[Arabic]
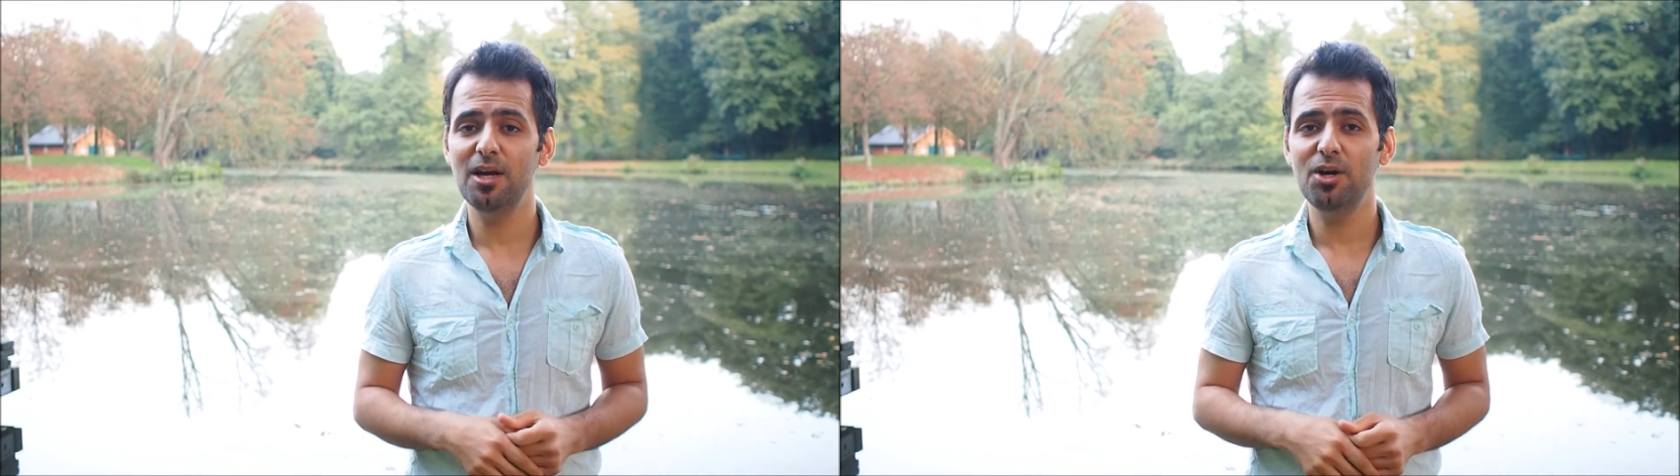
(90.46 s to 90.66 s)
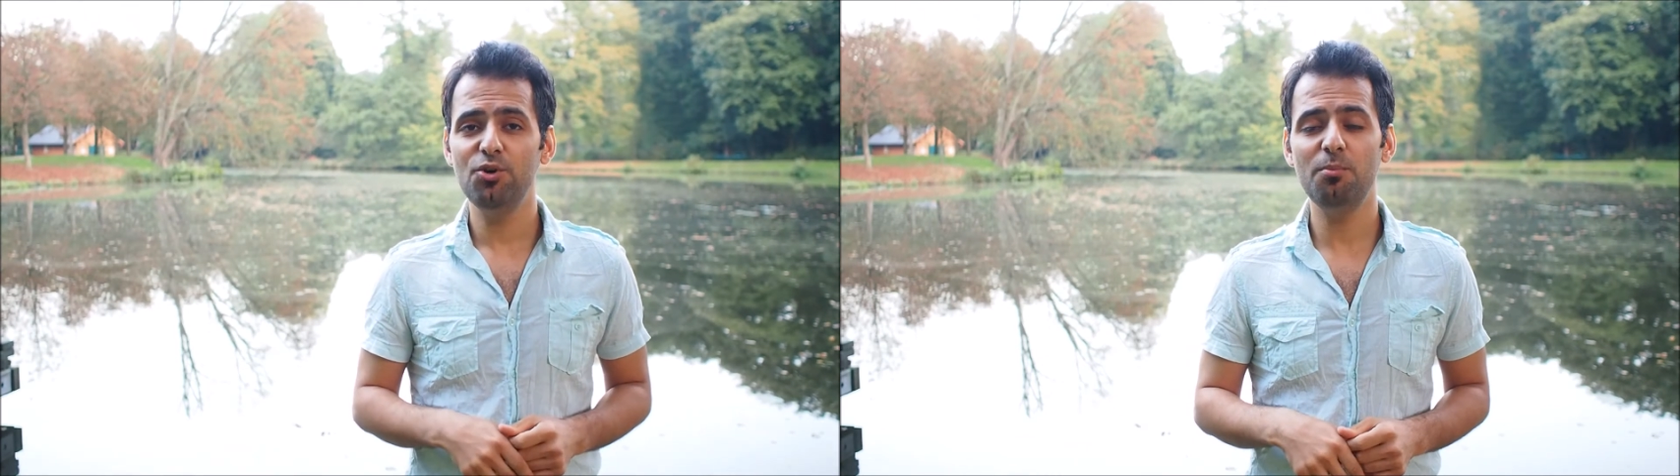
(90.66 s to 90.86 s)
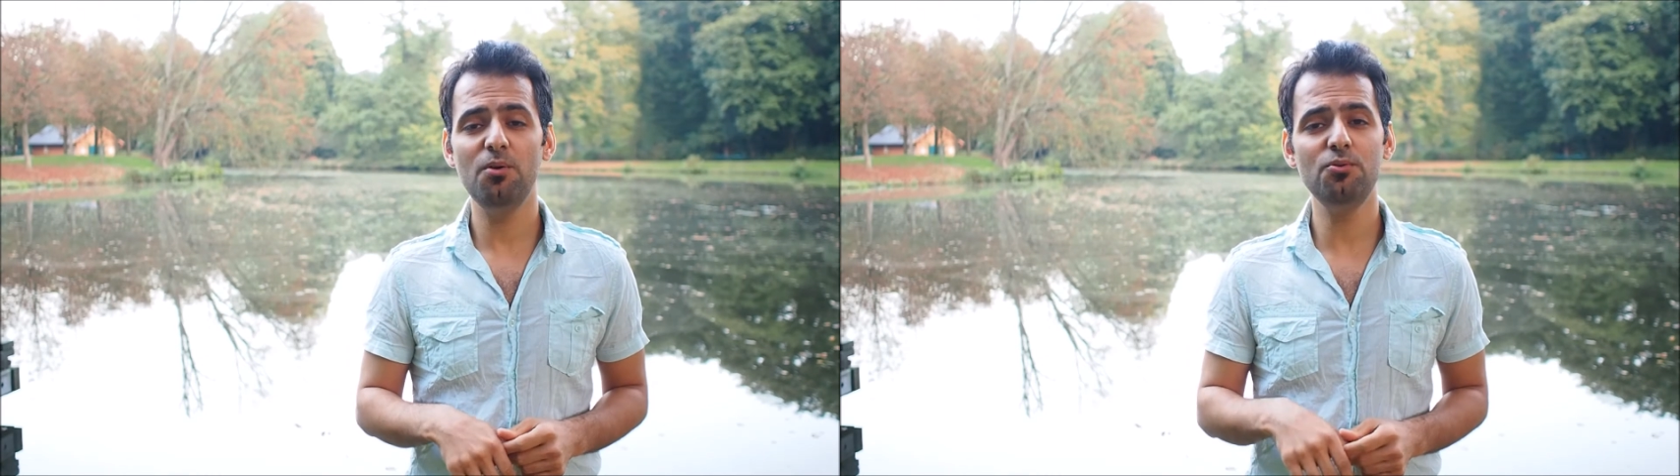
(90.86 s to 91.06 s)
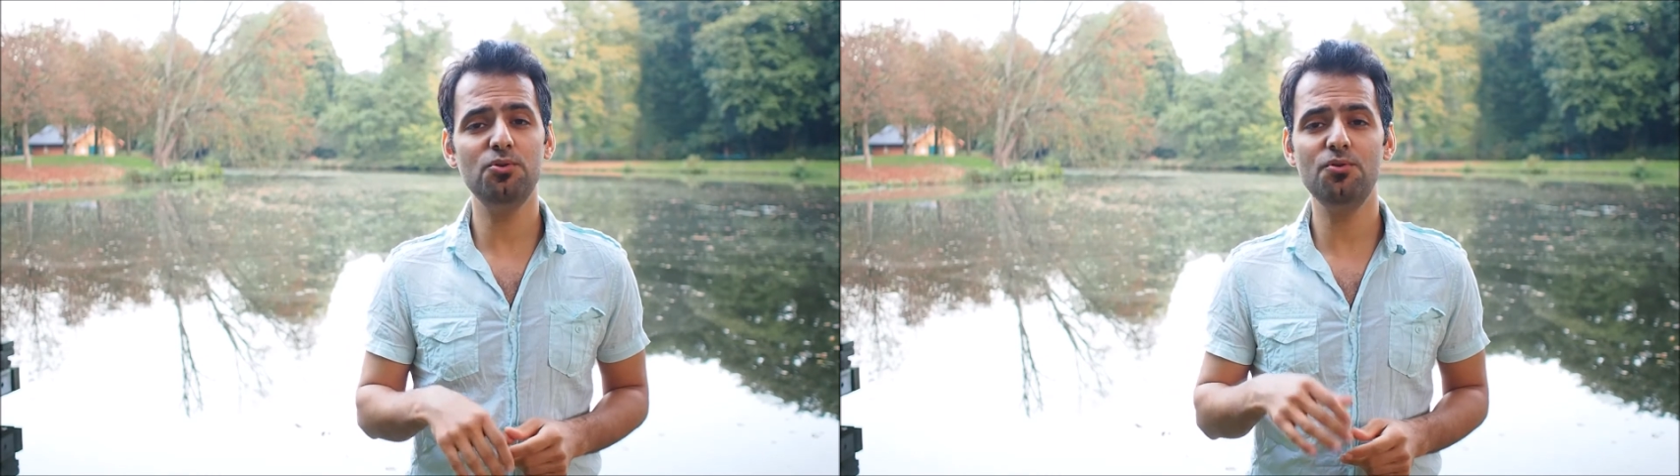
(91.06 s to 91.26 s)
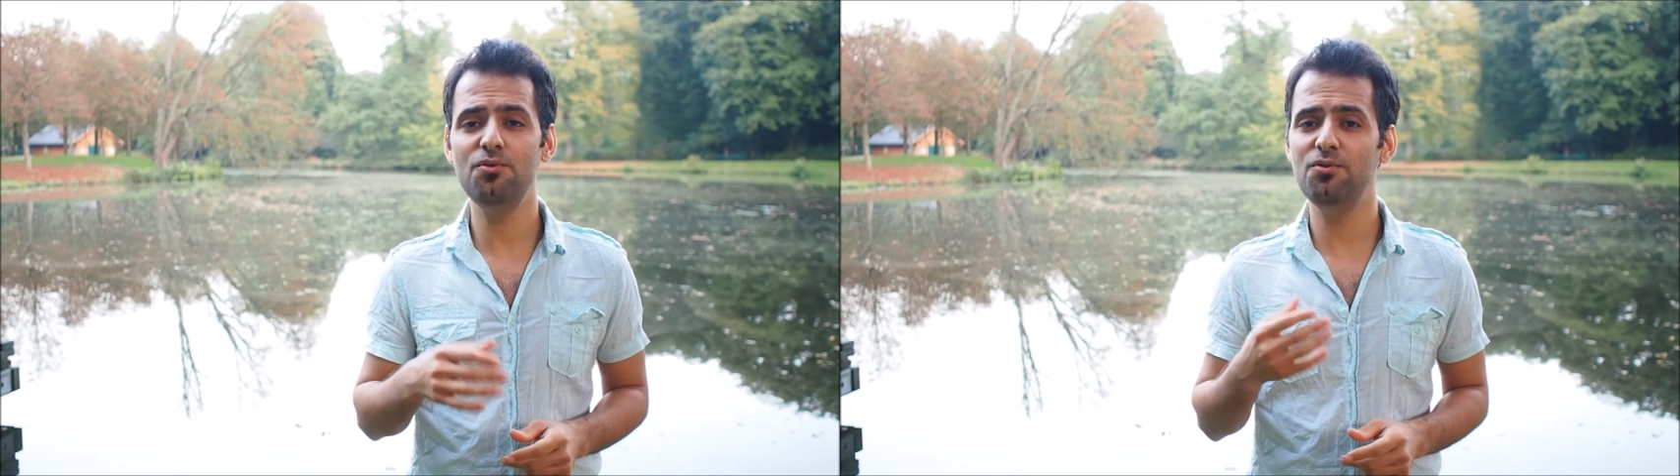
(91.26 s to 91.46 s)

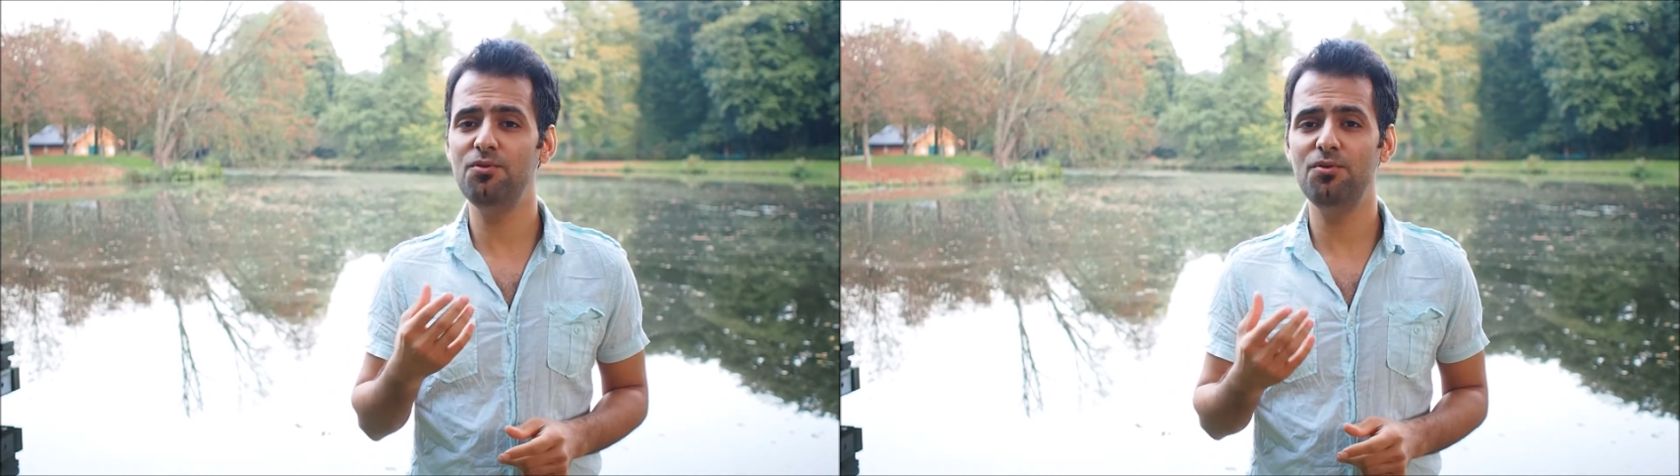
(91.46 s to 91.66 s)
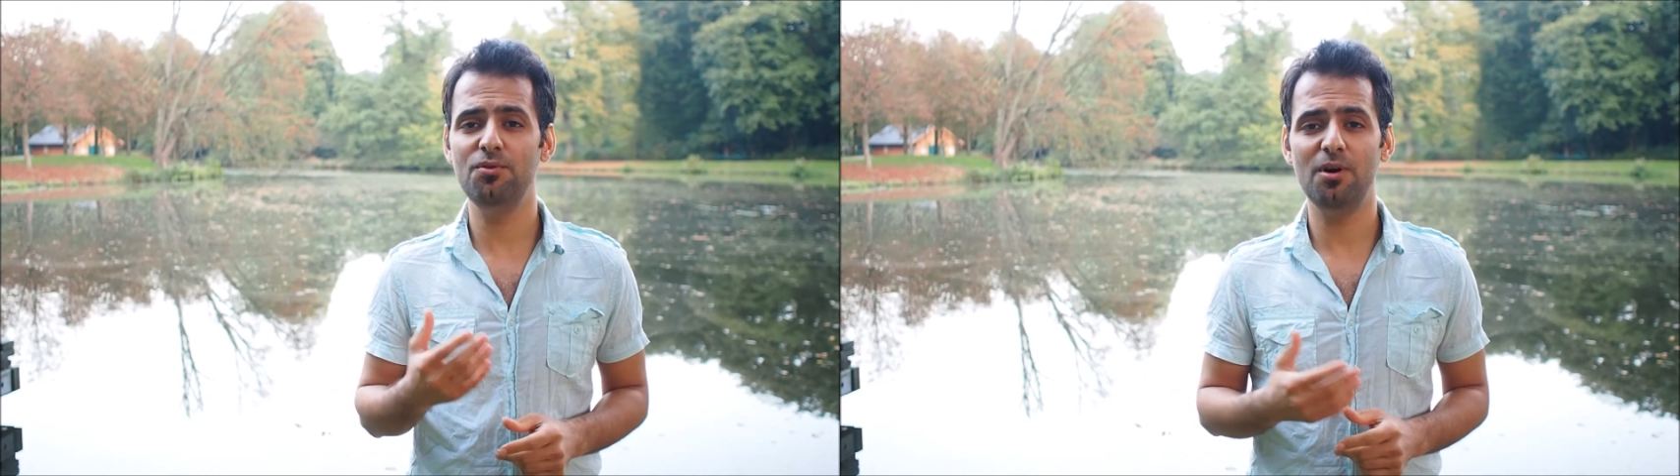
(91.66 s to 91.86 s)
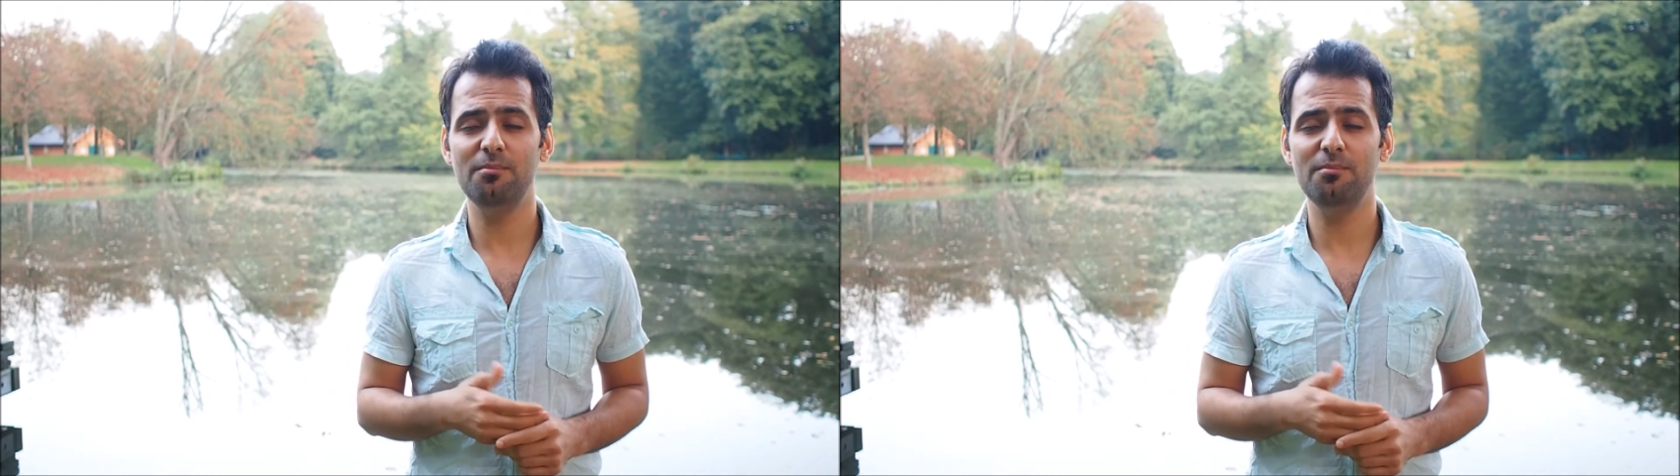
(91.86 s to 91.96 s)
موجوع